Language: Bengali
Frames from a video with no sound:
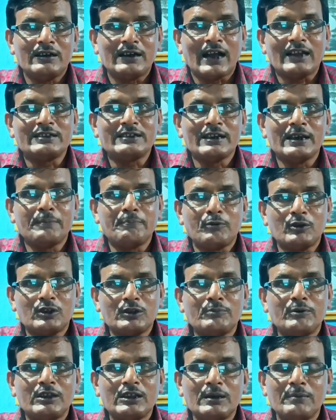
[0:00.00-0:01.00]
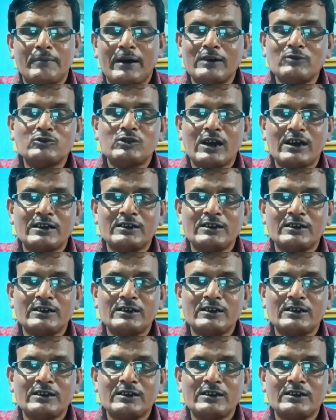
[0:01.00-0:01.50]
রাজ্যের প্রতিবন্ধী মানুষরা